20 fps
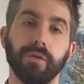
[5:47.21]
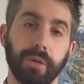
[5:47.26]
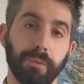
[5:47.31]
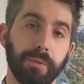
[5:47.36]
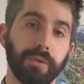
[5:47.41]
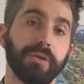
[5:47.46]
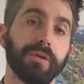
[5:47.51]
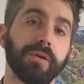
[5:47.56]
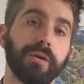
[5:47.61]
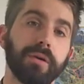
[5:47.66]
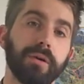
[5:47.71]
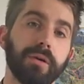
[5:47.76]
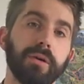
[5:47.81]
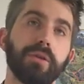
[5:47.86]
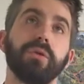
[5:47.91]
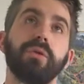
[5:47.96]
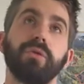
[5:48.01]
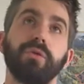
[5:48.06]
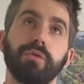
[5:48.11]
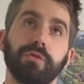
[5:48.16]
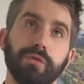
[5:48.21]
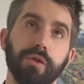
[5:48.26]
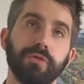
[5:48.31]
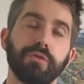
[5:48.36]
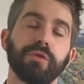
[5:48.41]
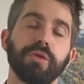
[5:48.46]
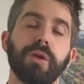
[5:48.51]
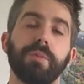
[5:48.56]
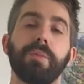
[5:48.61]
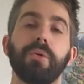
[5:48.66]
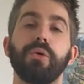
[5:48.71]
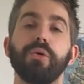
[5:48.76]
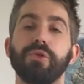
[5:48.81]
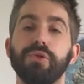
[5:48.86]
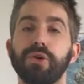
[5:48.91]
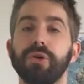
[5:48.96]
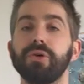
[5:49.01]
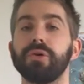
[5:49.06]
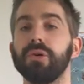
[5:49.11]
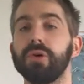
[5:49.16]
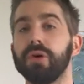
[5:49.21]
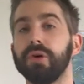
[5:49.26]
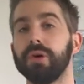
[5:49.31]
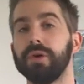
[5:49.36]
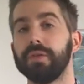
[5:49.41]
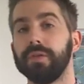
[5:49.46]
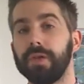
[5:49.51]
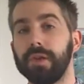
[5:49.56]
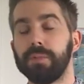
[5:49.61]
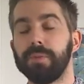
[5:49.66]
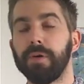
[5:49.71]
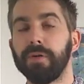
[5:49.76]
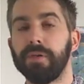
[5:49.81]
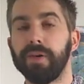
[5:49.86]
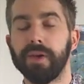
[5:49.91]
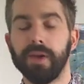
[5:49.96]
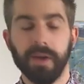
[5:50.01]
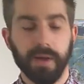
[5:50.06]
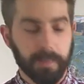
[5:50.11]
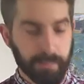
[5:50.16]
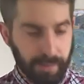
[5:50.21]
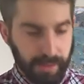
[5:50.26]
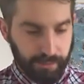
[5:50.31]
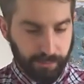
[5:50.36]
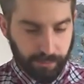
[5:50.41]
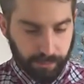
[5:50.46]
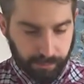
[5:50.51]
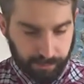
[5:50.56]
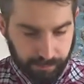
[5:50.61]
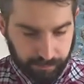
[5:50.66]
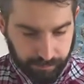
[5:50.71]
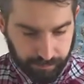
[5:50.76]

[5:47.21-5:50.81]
on n'a pas eu le temps, de, stuff qu'on n'a pas eu le temps d'héliporter. Bref,